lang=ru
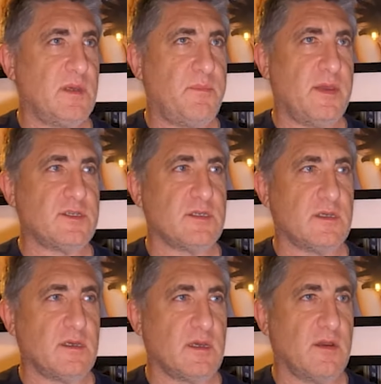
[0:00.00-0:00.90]
мы, опять
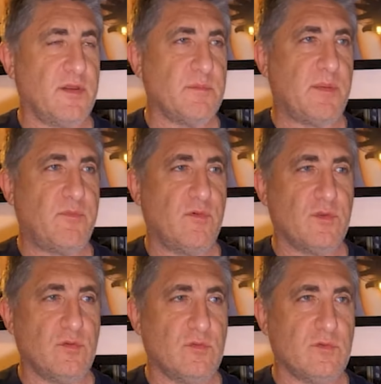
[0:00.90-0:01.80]
же, говорим по
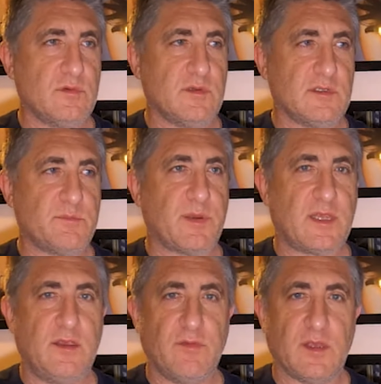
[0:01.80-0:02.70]
поводу
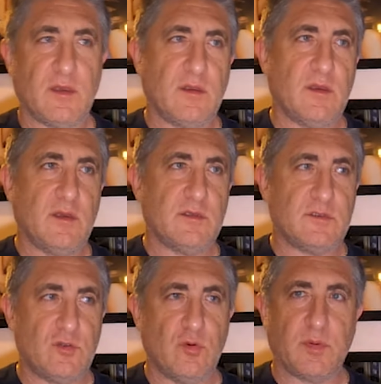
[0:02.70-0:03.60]
спортивной
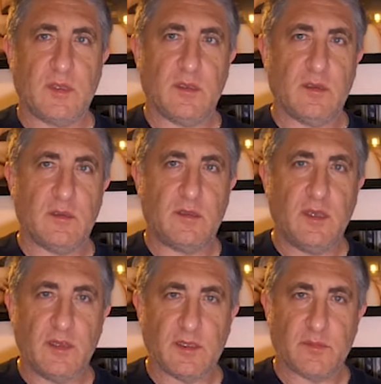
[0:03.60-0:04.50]
съемки
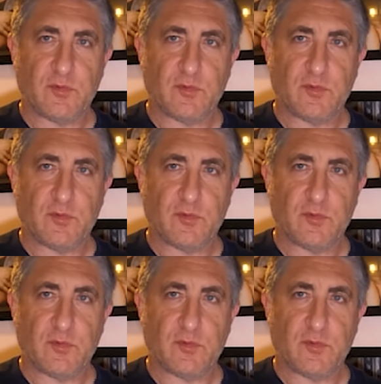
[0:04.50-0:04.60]
тела,